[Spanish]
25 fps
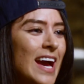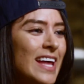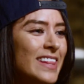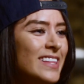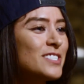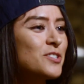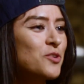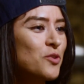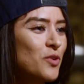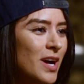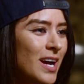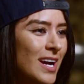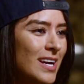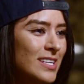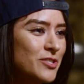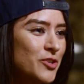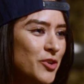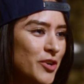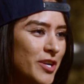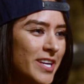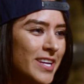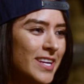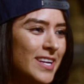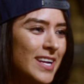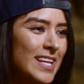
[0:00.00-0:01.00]
antes jugaba
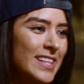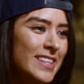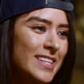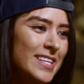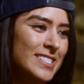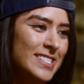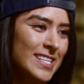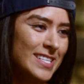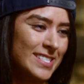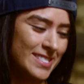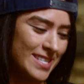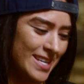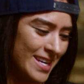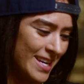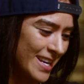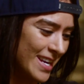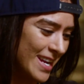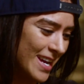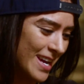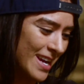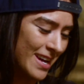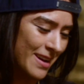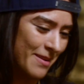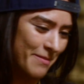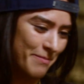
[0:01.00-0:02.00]
soccer. Antes de ser
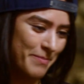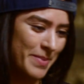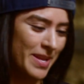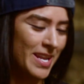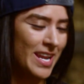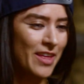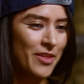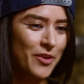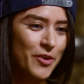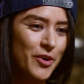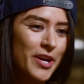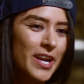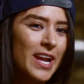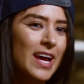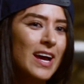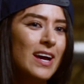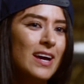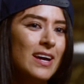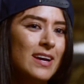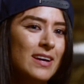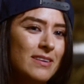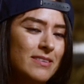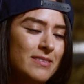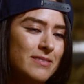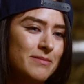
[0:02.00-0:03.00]
ah,
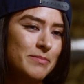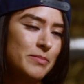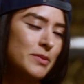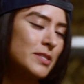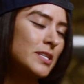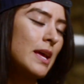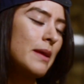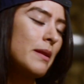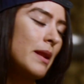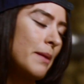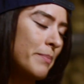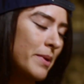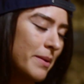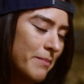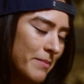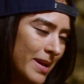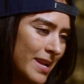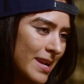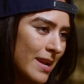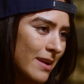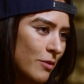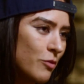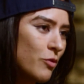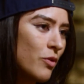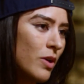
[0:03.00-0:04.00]
peleadora, pues, en la
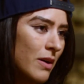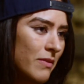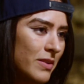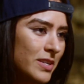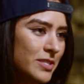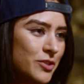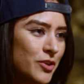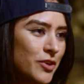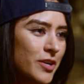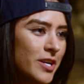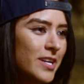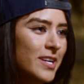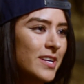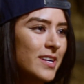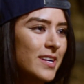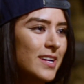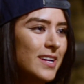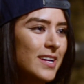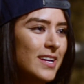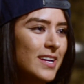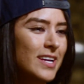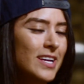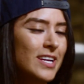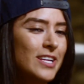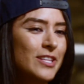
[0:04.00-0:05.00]
primaria jugaba soccer.
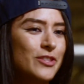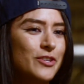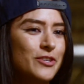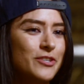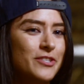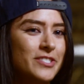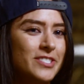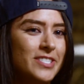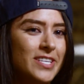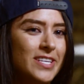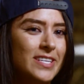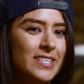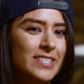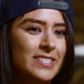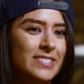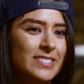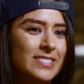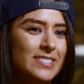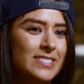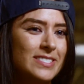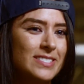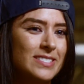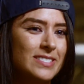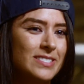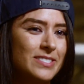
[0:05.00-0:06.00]
Entonces
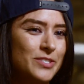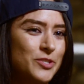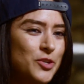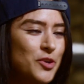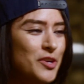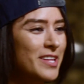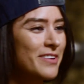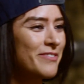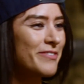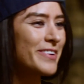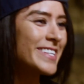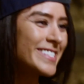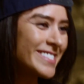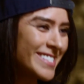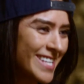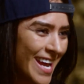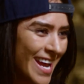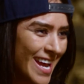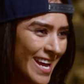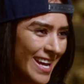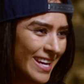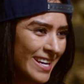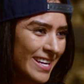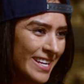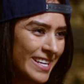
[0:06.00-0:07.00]
soy
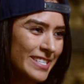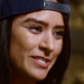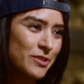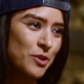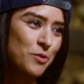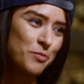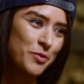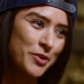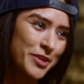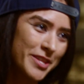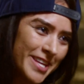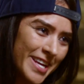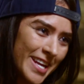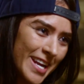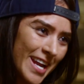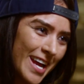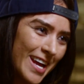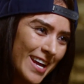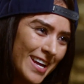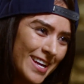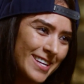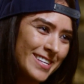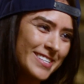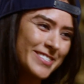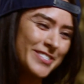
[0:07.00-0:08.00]
defensa y soy portera.
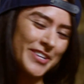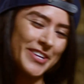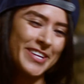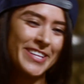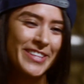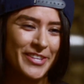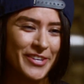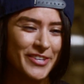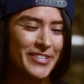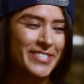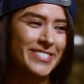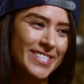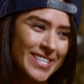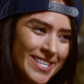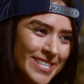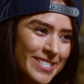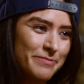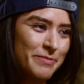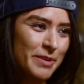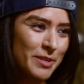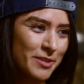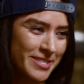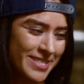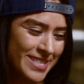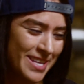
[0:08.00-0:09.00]
entonces
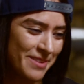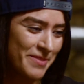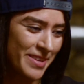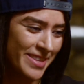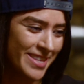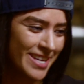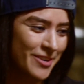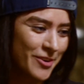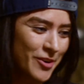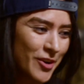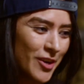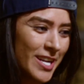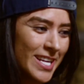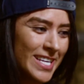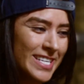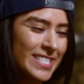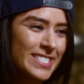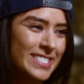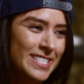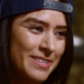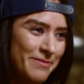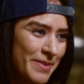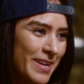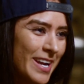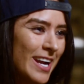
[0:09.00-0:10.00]
me gusta meter
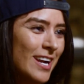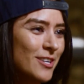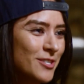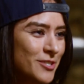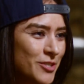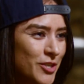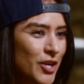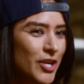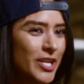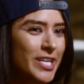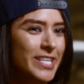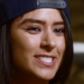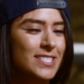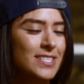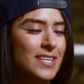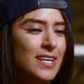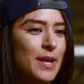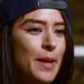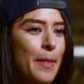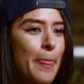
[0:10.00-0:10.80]
goles y para los goles.